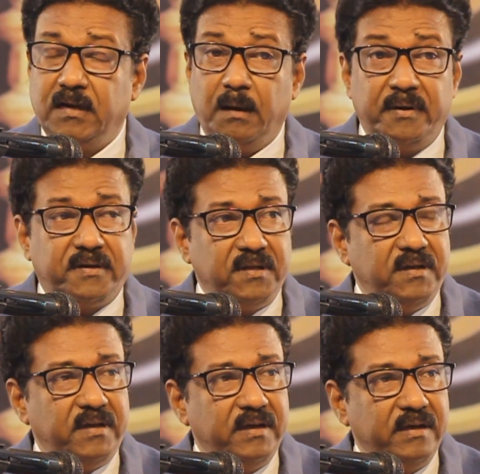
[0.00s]
కాబట్టి
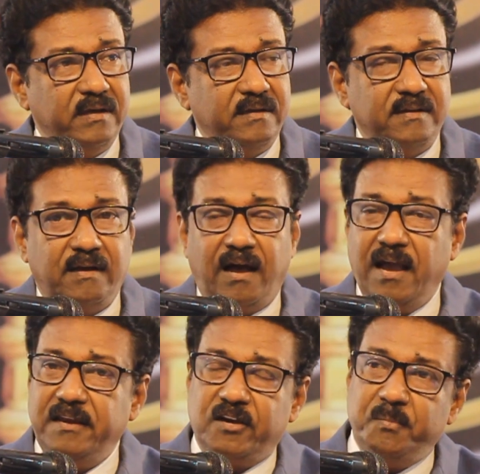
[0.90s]

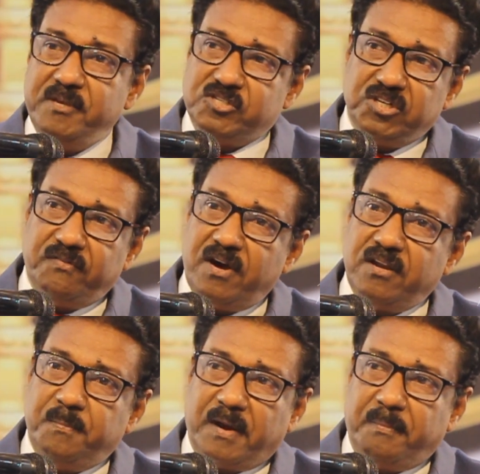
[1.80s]
ఆయనకు మించిన
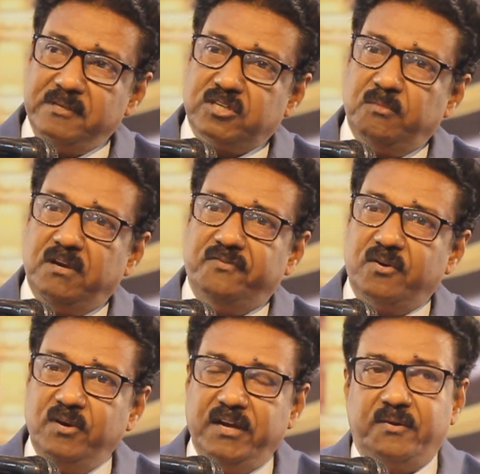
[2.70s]
వారు ఈ ప్రపంచంలో
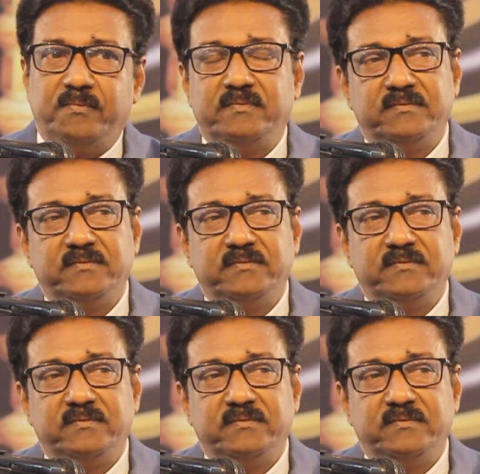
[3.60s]
ఎవరూ లేరు